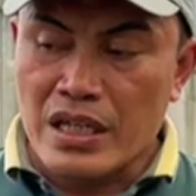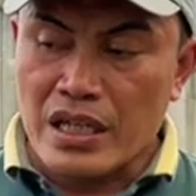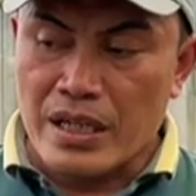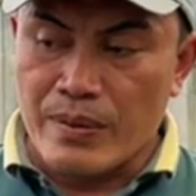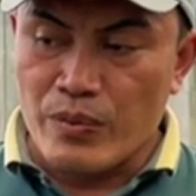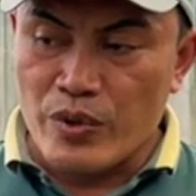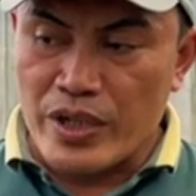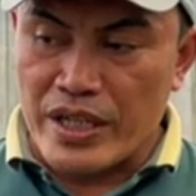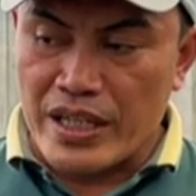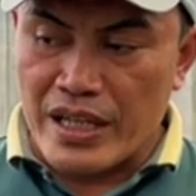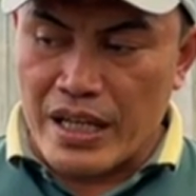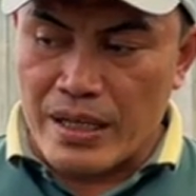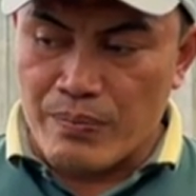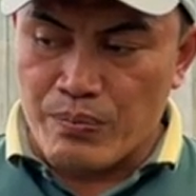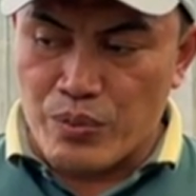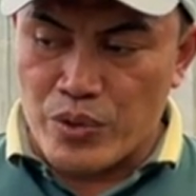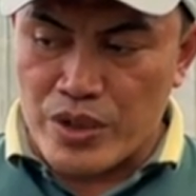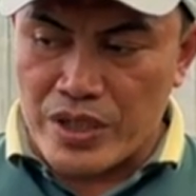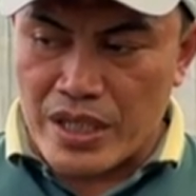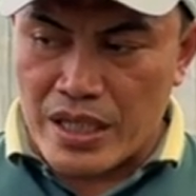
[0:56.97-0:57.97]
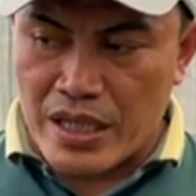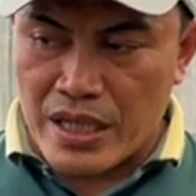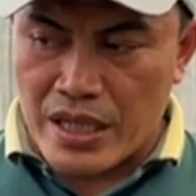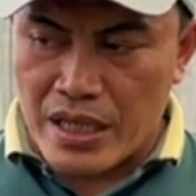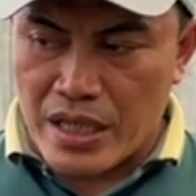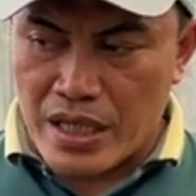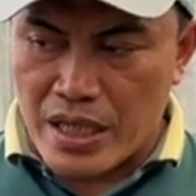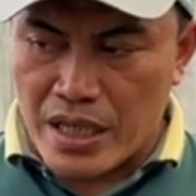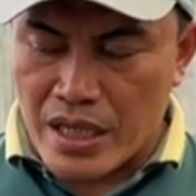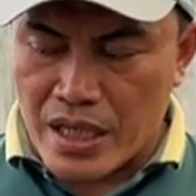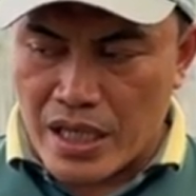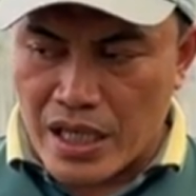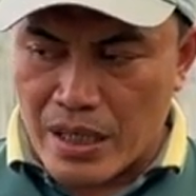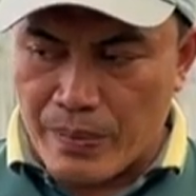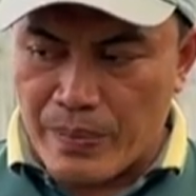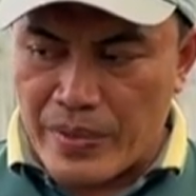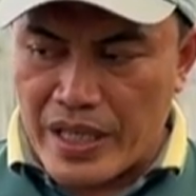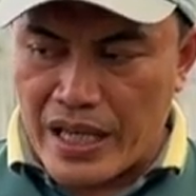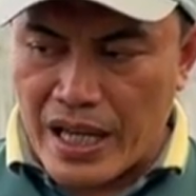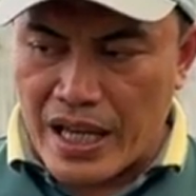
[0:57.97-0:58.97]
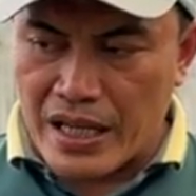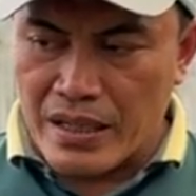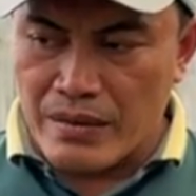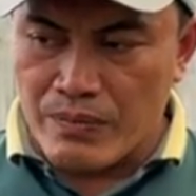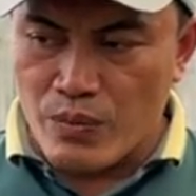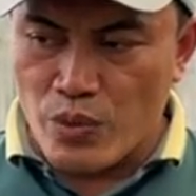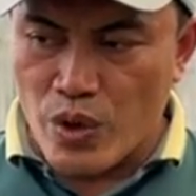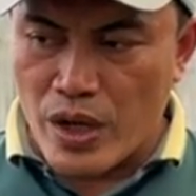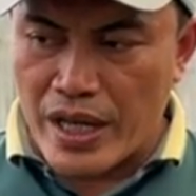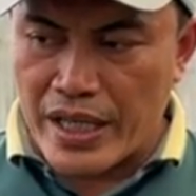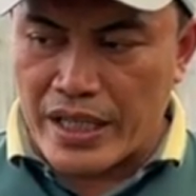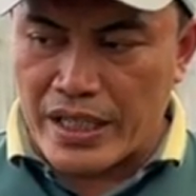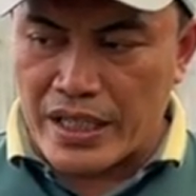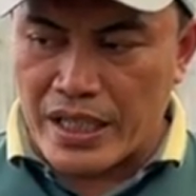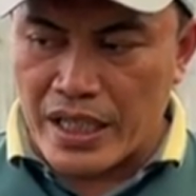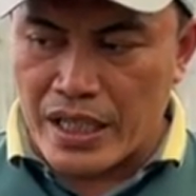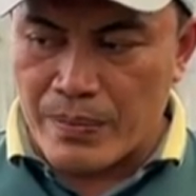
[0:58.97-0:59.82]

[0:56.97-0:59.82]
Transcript: kemudian punya uh, kelebihan buah ini